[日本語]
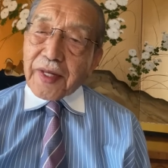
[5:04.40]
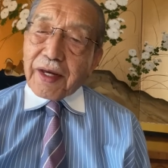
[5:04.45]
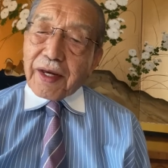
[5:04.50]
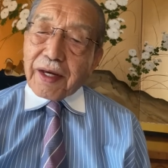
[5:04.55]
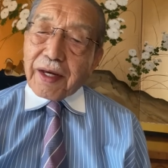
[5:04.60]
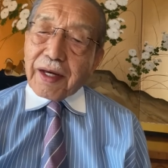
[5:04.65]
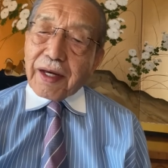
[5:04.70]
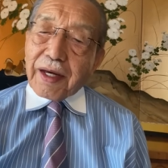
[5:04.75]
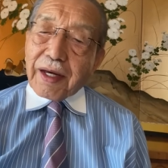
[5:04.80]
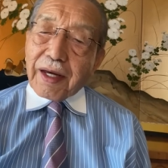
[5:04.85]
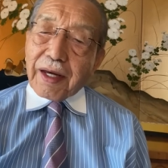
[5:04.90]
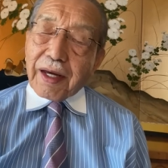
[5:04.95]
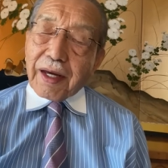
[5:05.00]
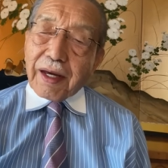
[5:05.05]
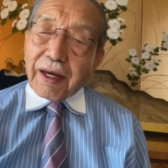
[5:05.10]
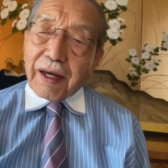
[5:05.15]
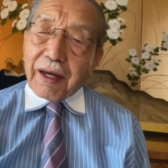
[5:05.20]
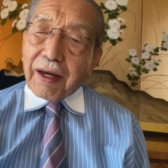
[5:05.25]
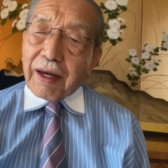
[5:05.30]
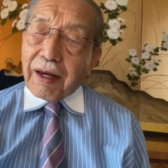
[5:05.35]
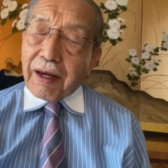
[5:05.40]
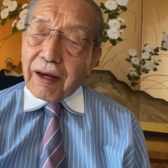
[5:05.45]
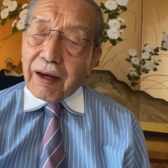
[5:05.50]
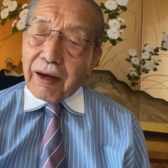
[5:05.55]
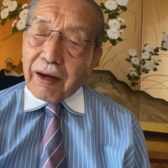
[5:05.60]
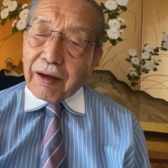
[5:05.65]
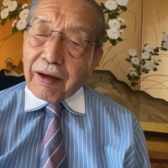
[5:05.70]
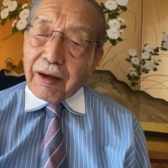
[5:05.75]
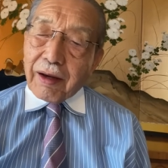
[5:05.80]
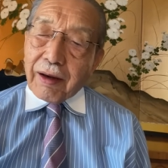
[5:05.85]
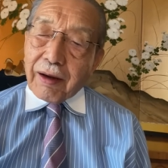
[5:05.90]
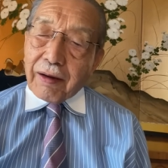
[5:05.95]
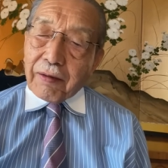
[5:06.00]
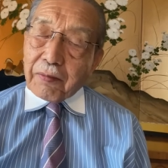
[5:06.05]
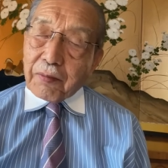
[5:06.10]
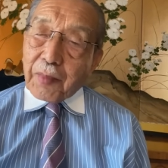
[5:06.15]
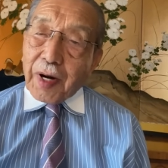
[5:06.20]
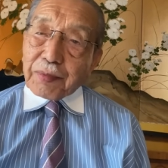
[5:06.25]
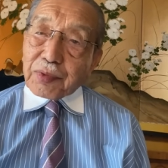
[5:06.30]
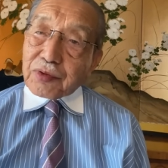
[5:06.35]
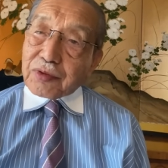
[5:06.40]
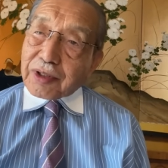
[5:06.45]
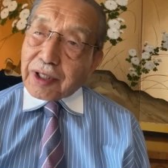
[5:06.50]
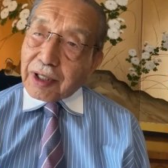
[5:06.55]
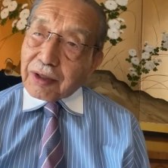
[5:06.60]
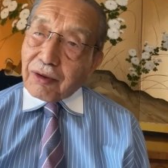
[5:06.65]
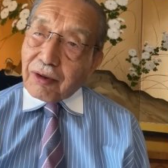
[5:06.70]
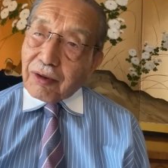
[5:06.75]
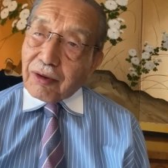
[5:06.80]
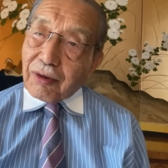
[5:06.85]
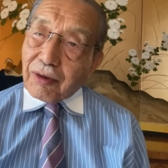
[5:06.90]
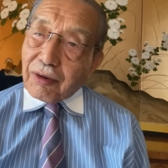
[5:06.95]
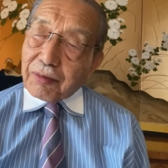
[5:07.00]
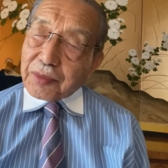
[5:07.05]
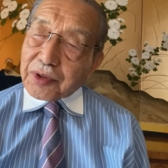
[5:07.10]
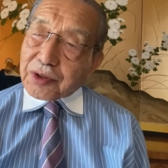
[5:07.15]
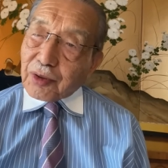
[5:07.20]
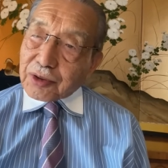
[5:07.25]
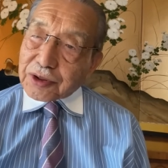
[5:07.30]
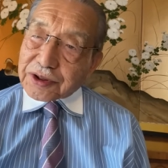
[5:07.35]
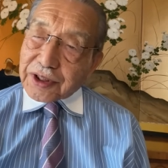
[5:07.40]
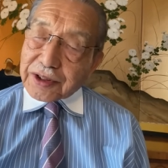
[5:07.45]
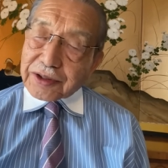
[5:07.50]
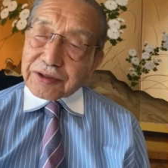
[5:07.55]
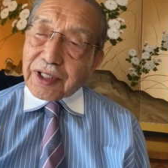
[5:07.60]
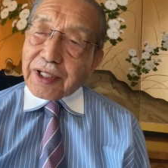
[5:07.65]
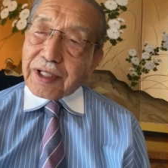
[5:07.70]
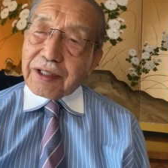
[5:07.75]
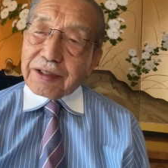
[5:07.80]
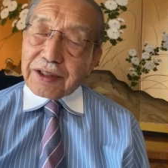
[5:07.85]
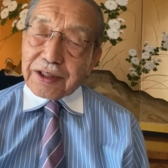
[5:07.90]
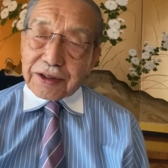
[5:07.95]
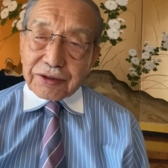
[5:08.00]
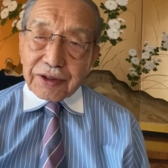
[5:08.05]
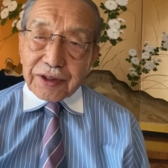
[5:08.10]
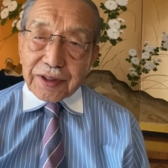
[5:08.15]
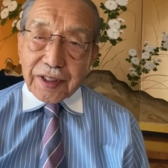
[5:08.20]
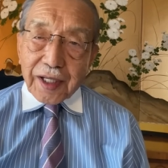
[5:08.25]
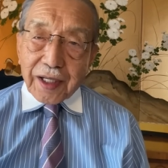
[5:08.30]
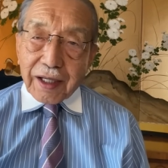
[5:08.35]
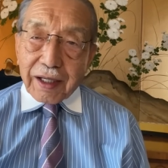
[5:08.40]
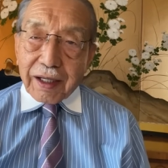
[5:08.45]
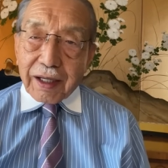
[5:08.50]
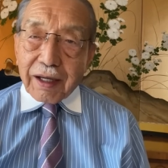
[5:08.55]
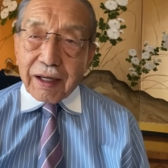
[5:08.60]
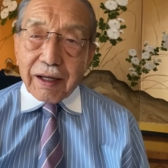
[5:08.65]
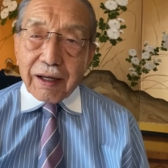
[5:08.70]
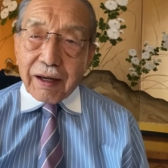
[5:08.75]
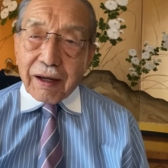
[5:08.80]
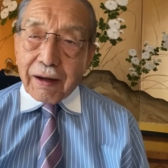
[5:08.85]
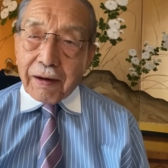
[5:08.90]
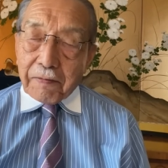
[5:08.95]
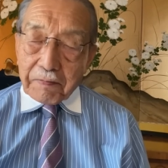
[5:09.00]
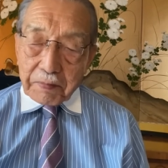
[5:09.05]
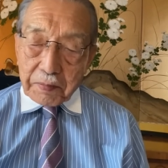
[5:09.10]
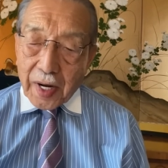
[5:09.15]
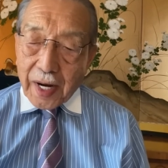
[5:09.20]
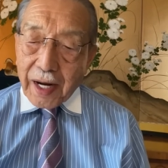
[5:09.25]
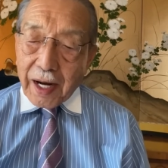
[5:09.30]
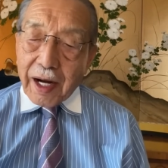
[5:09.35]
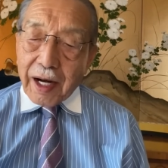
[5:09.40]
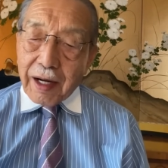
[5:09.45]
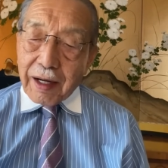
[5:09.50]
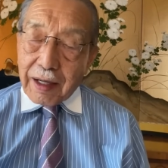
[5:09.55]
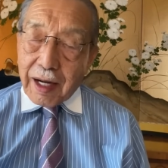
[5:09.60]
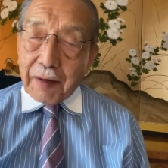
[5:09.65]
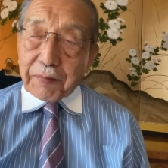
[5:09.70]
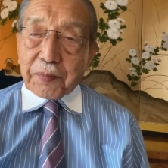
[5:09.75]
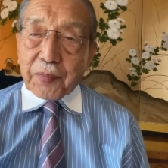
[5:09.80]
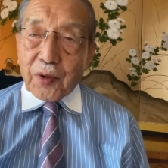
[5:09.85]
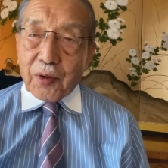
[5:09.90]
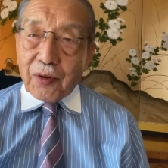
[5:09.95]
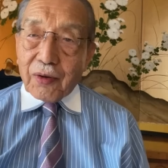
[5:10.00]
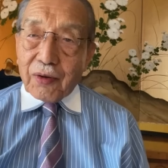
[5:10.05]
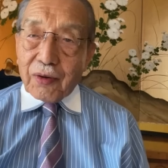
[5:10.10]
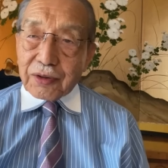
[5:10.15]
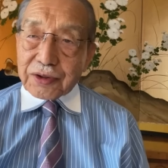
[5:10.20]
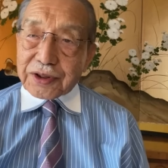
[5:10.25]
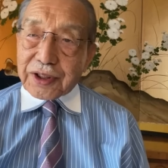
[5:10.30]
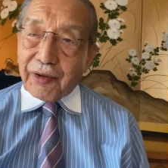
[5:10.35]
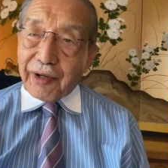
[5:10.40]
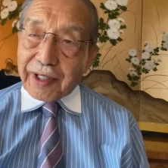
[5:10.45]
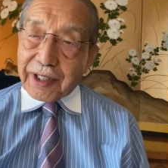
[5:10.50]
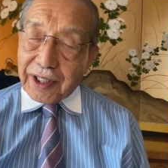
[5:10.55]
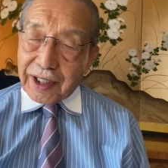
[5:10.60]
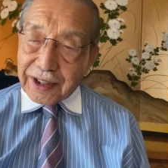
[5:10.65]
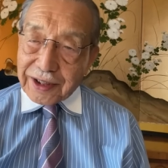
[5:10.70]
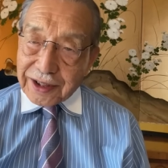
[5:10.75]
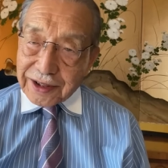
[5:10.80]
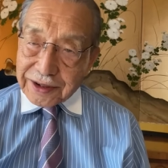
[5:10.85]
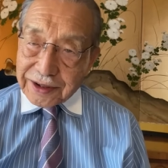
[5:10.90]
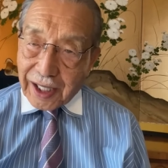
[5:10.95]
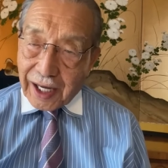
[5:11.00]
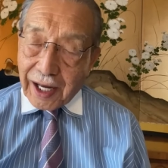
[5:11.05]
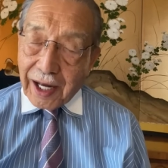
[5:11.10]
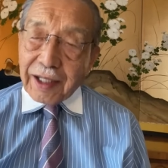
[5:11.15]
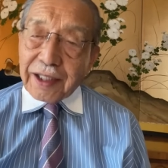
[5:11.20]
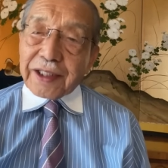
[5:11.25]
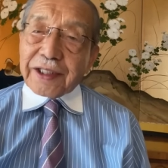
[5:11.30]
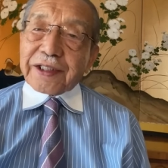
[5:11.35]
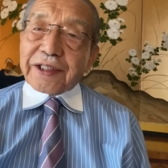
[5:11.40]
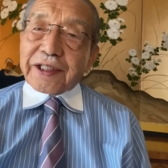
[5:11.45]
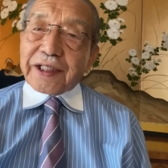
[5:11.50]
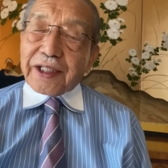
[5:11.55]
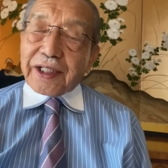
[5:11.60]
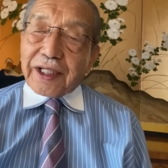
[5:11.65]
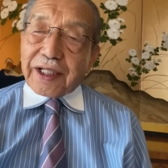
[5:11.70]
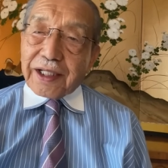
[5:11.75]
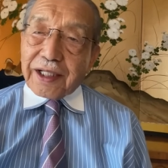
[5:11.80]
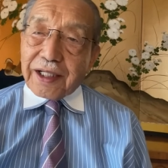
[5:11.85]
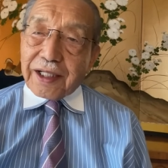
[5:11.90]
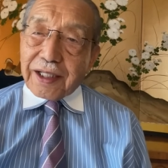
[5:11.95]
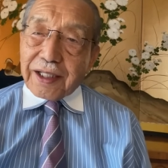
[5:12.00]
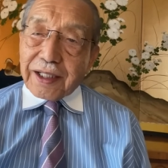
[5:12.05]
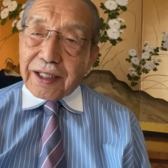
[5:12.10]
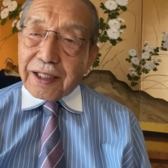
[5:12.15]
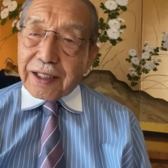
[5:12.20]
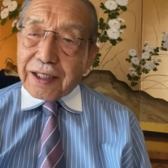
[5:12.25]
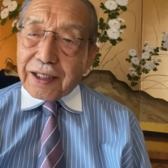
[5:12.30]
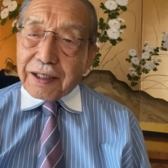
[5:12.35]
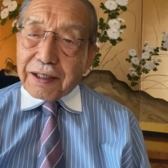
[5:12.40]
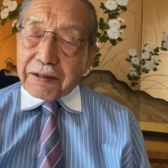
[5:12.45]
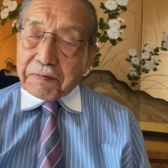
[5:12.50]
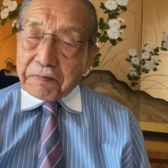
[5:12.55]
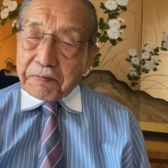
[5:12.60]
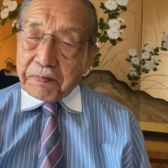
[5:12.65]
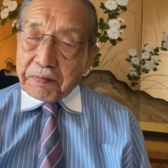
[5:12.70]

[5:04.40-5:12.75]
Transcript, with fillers: 物価の見通しですね、について、発表したわけなんですが、来